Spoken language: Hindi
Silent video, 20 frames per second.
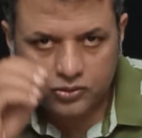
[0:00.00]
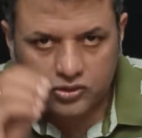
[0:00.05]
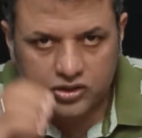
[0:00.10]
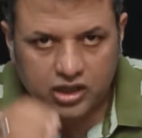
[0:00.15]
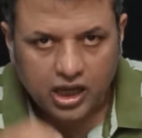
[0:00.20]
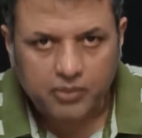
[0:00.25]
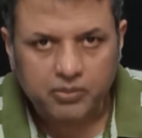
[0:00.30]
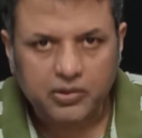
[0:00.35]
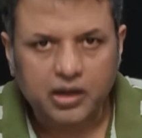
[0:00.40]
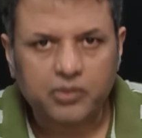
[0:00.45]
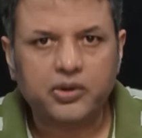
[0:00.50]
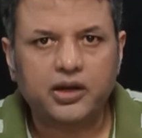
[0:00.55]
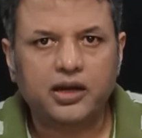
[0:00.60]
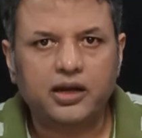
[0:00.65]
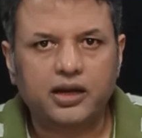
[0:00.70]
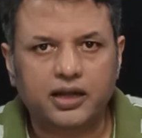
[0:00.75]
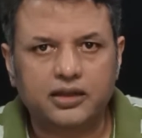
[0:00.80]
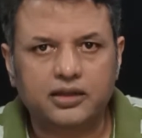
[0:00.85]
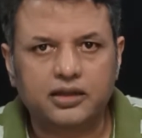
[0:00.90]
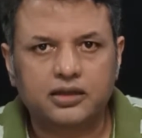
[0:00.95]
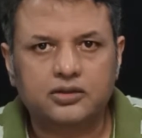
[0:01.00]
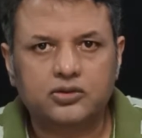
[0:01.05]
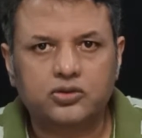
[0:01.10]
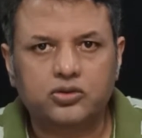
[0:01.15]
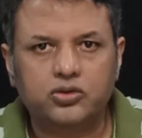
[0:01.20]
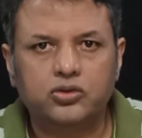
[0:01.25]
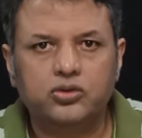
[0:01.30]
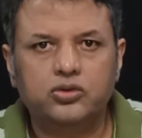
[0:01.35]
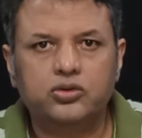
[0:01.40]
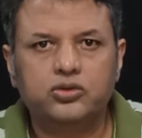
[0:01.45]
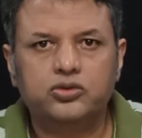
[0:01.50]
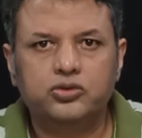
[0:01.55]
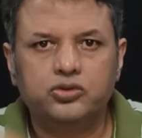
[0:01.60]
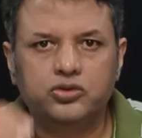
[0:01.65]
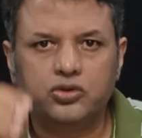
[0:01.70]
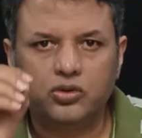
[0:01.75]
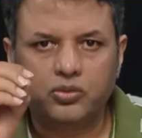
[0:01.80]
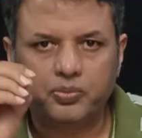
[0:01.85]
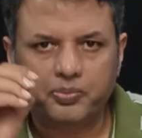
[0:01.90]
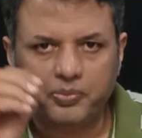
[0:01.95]
उसामा बिन लादन को
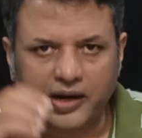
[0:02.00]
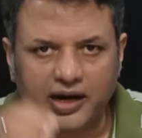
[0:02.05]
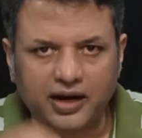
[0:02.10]
जो